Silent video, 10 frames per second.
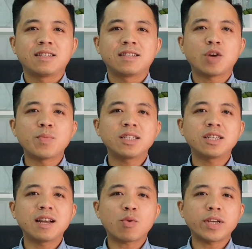Chào mừng anh
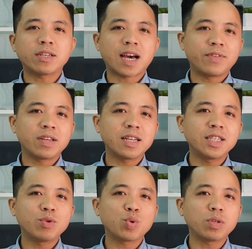chị đã quay trở lại với kênh
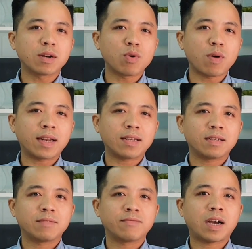YouTube Trần Quốc Hoàn
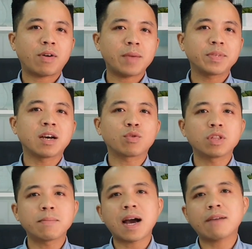vào 20 giờ tối
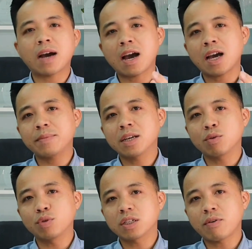thứ ba và 20 giờ
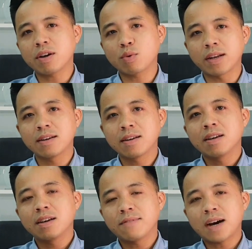tối thứ sáu hàng tuần.
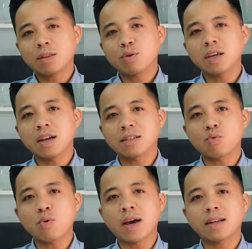Và tôi tên là Trần
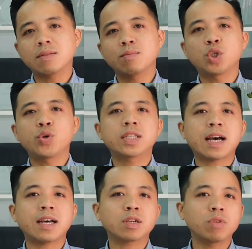Quốc Hoàn, một chuyên
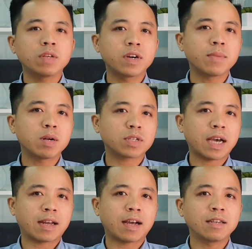gia trong lĩnh vực bất động
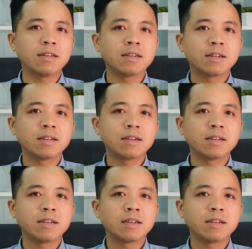sản cá nhân.